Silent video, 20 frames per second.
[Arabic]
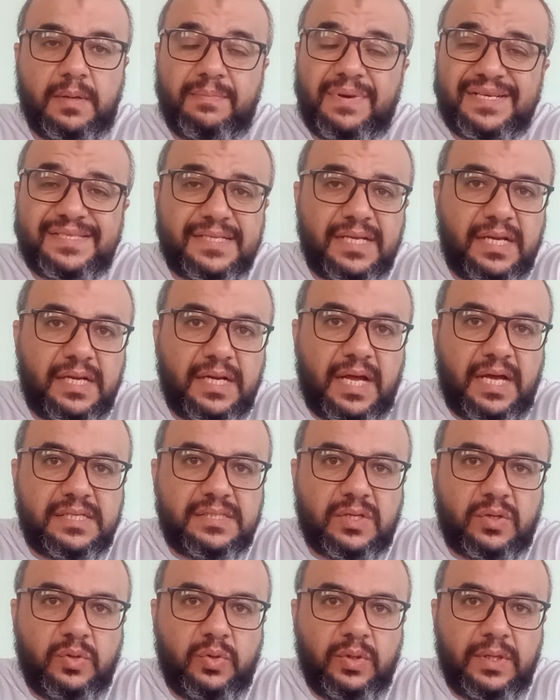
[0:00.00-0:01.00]
بس اللي انا
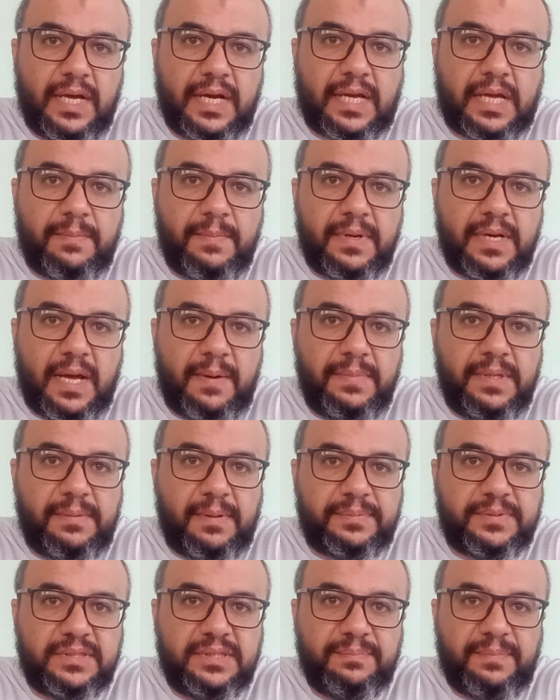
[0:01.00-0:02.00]
عايز اقوله لك كمان قبل
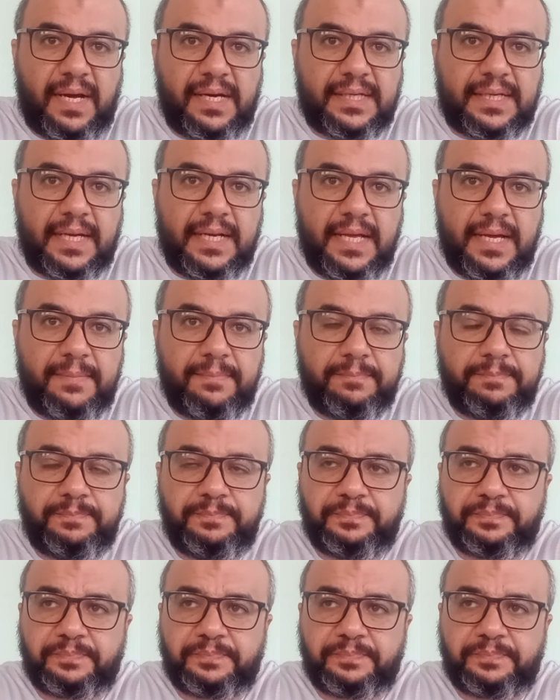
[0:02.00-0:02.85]
ما ابتدي معاك كلام